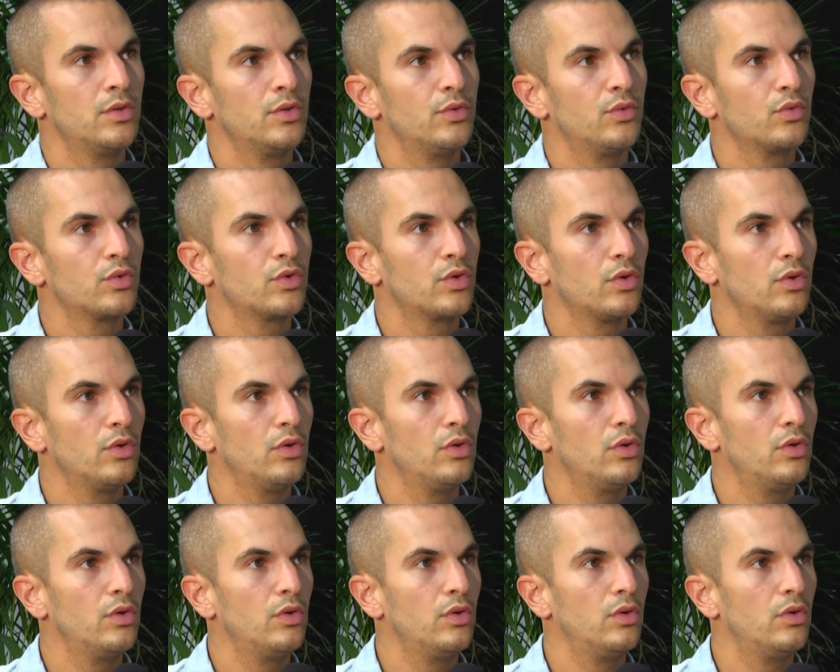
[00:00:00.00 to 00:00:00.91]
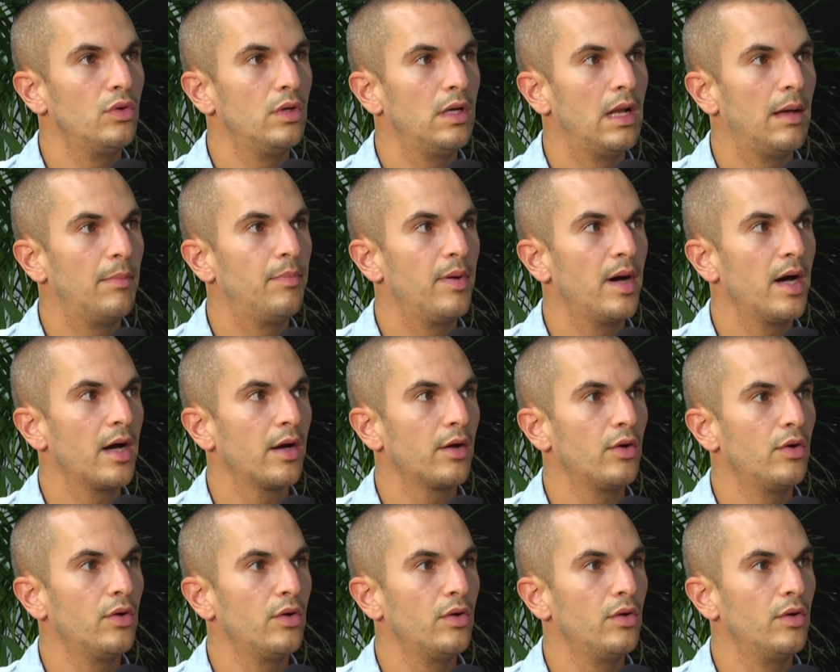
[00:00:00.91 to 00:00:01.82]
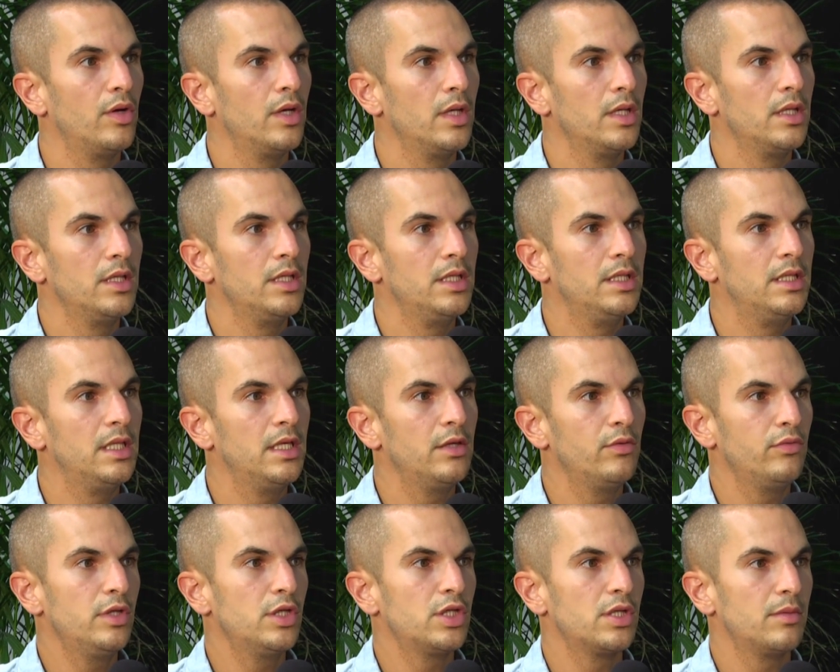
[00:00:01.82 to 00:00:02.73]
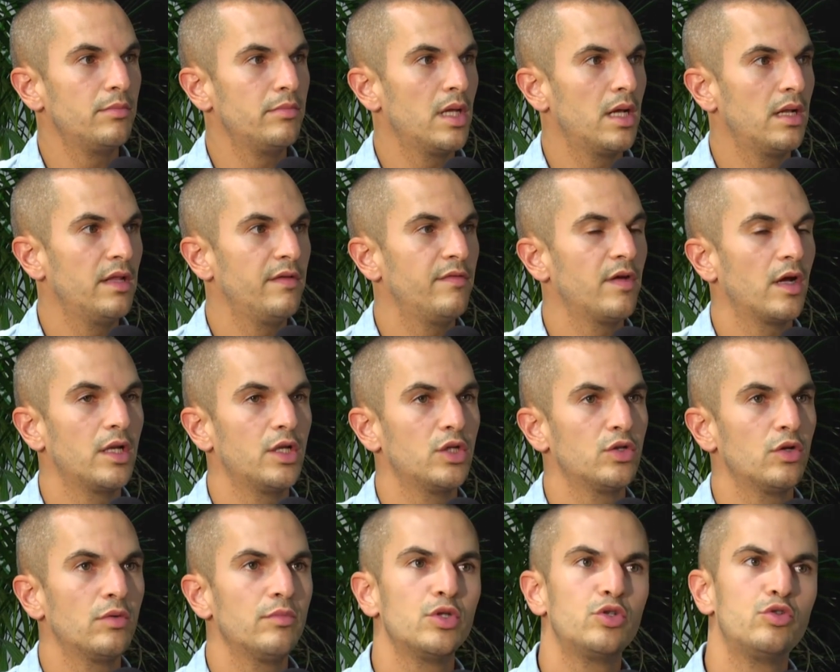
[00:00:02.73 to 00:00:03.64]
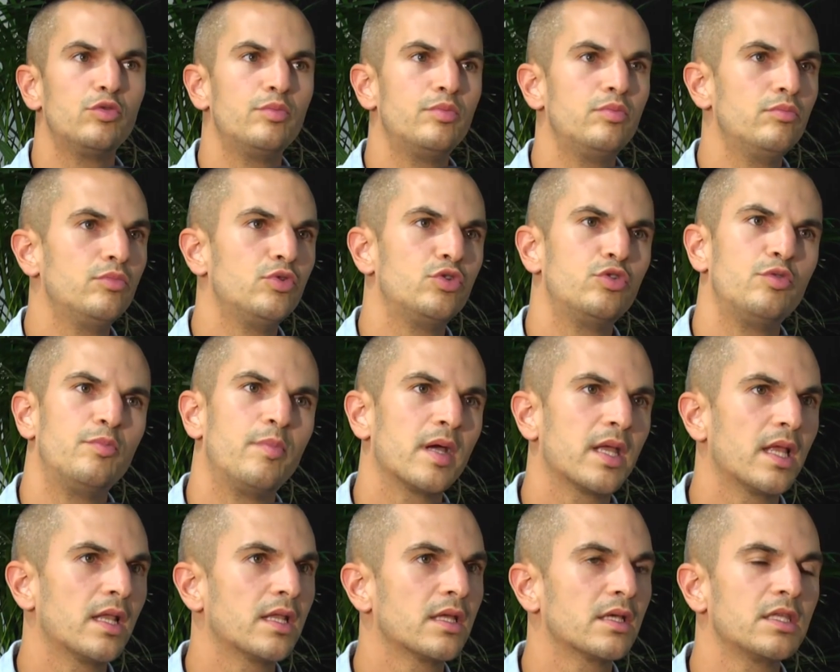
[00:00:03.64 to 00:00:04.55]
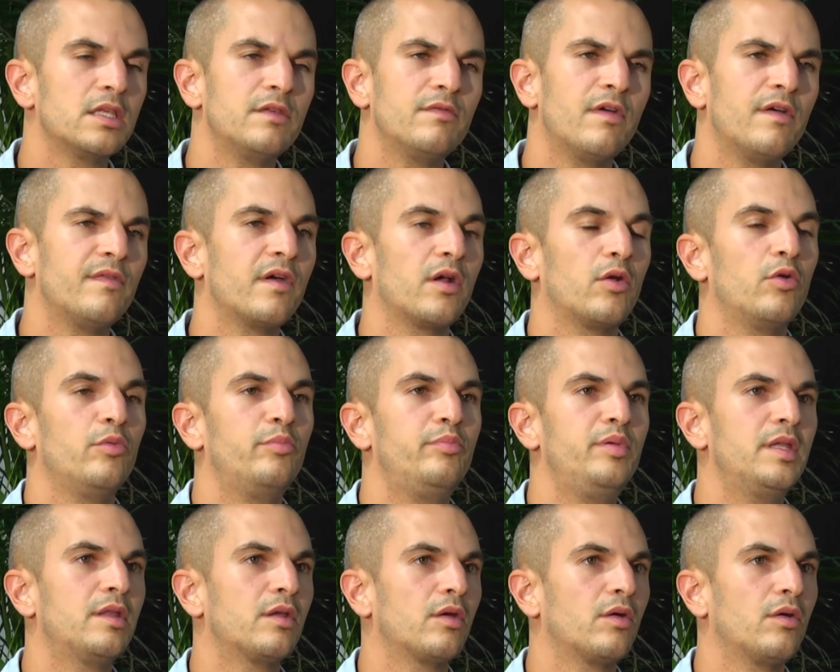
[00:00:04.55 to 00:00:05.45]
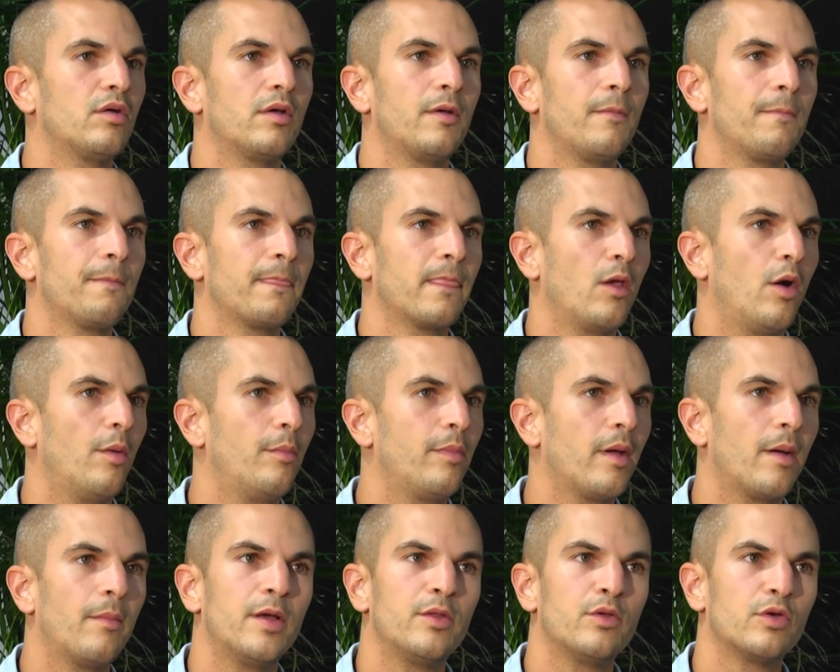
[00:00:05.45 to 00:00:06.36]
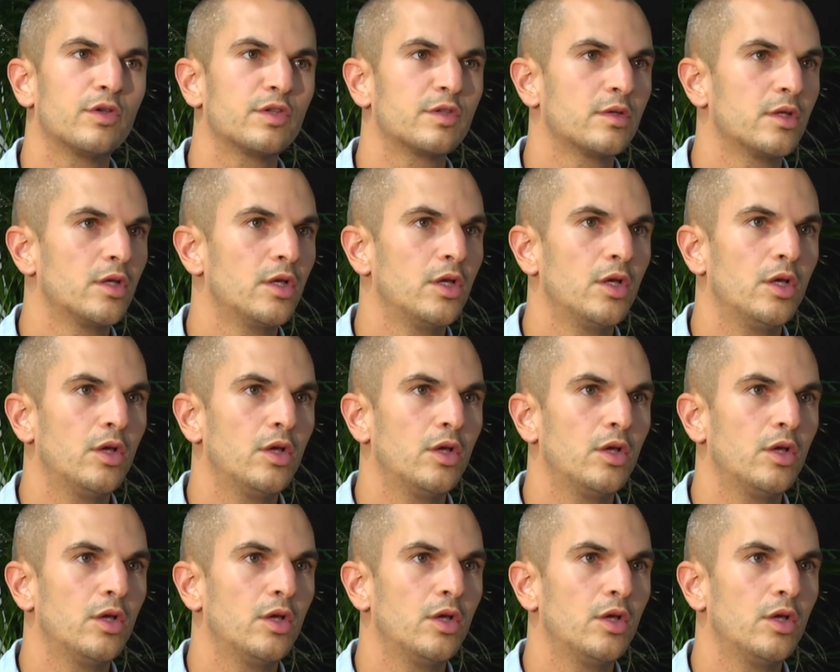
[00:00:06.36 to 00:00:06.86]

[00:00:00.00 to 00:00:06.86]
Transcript: Donc la part innée, oui, j'aime bien aller vers les gens, mais je ne suis, pas quelqu'un qui va faire le pitre en permanence,